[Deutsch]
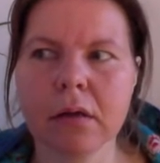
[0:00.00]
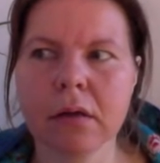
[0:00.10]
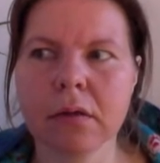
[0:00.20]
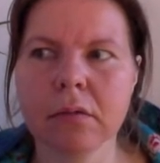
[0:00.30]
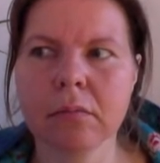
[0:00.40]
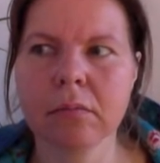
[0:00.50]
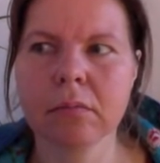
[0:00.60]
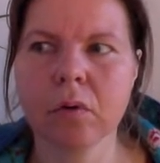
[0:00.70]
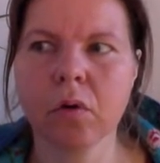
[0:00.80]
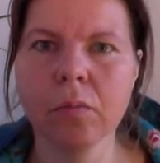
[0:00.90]
Was
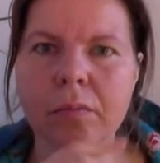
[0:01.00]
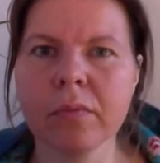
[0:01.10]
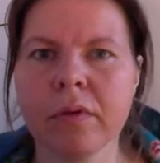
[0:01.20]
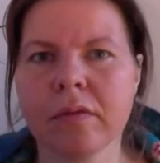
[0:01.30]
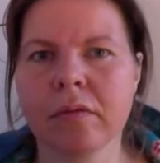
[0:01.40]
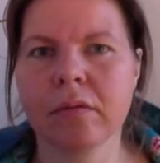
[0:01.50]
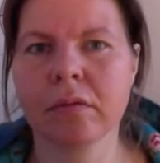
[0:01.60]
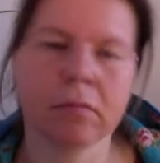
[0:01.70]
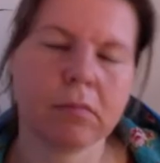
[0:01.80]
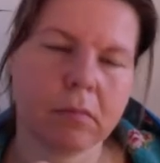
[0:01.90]
musst du alles
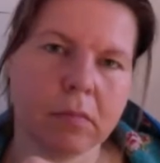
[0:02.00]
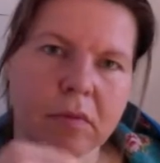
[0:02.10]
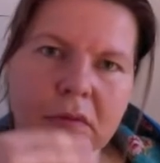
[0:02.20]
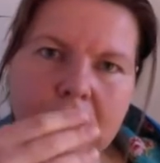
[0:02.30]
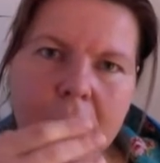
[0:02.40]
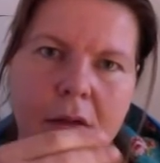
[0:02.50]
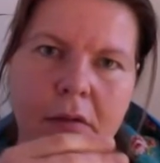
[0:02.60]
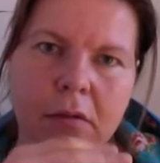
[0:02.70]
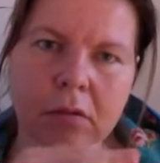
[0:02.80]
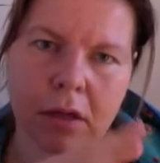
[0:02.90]
tun,
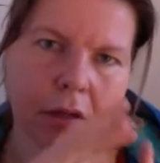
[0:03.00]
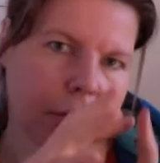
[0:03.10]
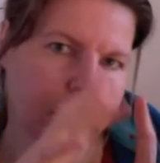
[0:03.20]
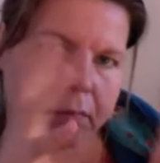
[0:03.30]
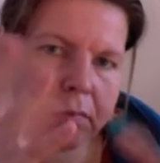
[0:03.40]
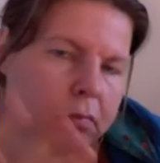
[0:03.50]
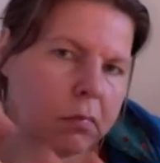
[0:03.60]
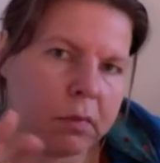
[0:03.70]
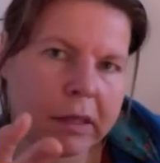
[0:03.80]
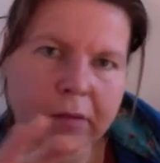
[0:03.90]
um,
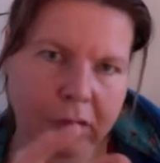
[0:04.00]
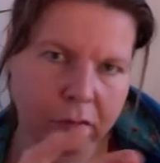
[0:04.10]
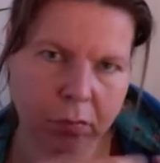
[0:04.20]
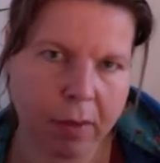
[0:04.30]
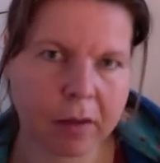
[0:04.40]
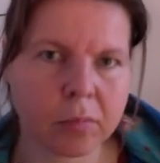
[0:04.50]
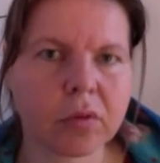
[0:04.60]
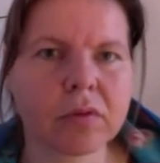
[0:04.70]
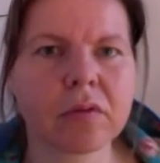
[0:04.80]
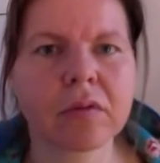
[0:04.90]
äh, um
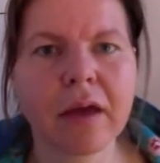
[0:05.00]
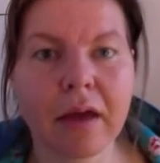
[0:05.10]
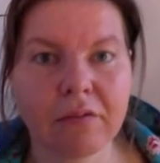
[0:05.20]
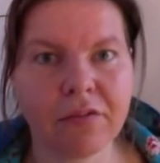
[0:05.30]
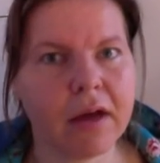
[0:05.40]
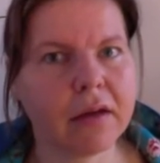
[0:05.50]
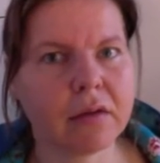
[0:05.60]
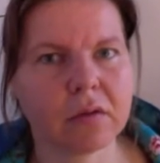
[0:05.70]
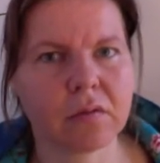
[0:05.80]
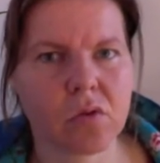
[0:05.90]
das
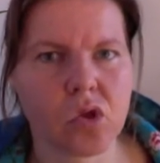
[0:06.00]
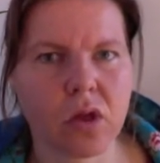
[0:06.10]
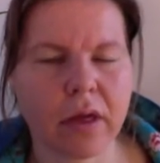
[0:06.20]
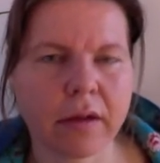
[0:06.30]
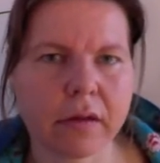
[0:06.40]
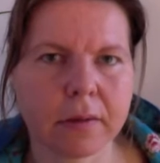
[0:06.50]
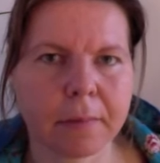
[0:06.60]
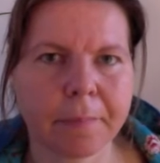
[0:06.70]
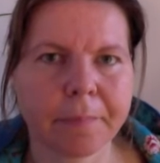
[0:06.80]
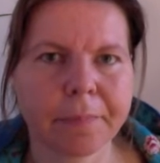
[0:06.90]
Ziel oder
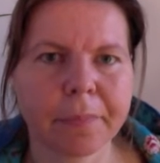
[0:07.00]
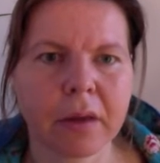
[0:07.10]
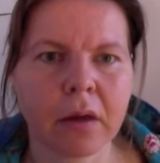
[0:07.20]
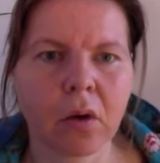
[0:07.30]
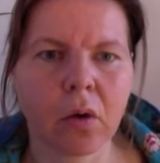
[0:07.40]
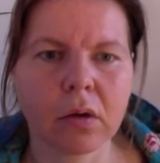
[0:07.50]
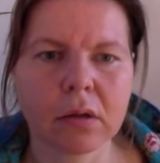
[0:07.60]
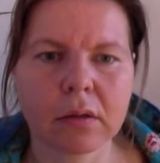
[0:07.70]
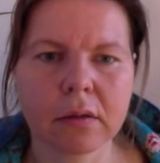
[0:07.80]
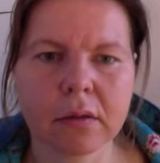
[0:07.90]
das Ding, was du
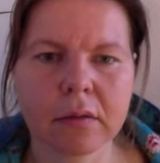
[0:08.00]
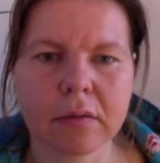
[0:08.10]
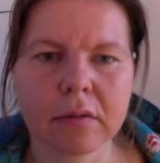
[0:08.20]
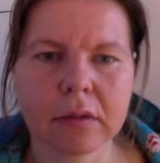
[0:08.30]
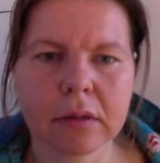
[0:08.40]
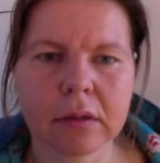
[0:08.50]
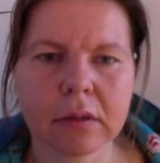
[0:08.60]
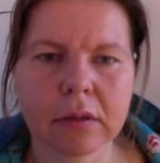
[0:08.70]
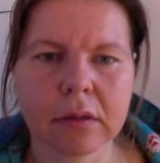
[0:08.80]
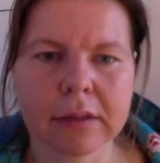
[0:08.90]
machen möchtest,
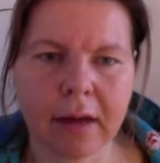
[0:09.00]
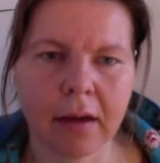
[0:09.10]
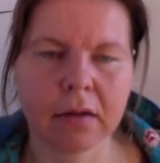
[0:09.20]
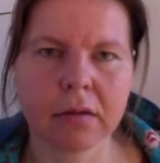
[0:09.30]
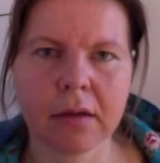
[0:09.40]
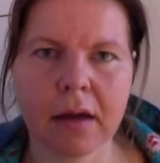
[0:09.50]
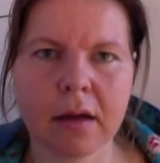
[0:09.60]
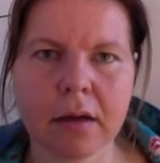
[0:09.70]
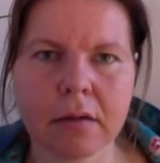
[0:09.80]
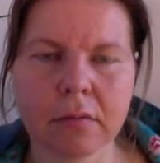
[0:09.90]

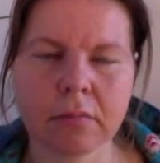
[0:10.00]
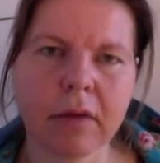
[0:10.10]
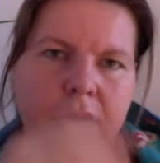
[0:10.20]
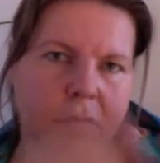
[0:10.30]
fertigzustellen.